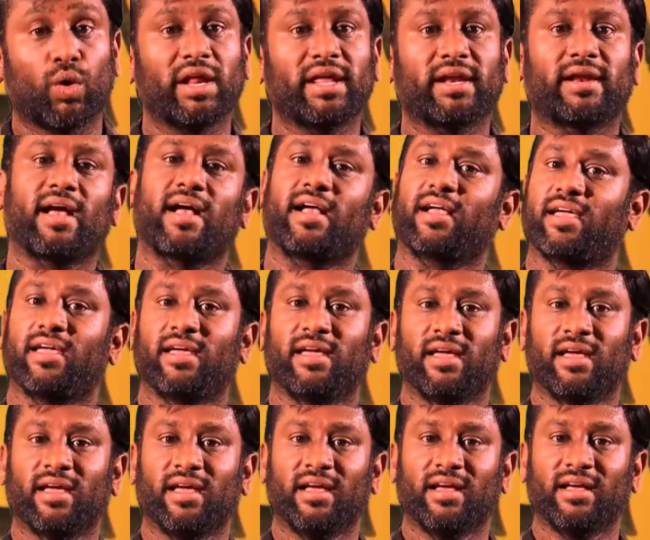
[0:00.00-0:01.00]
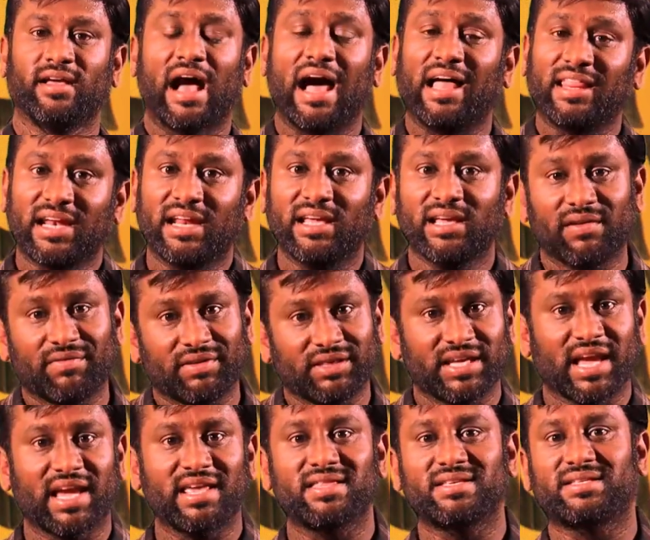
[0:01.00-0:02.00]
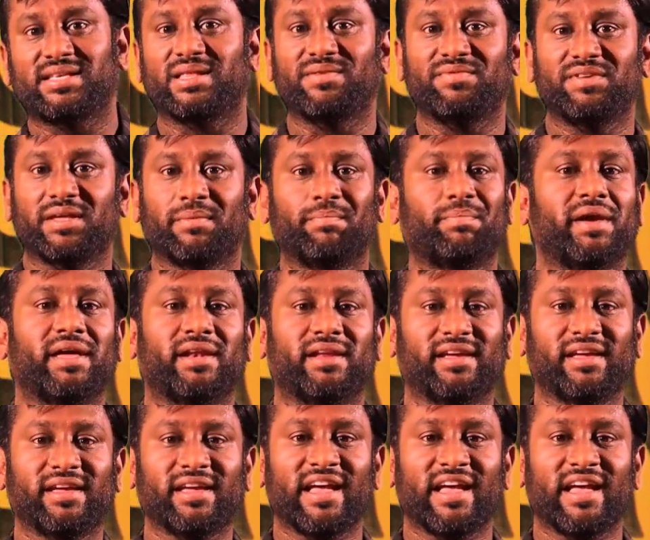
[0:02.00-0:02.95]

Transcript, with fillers: ஓடி இருக்காங்க அதில் இருபத்தி ஐந்து சதவீதம் பேர்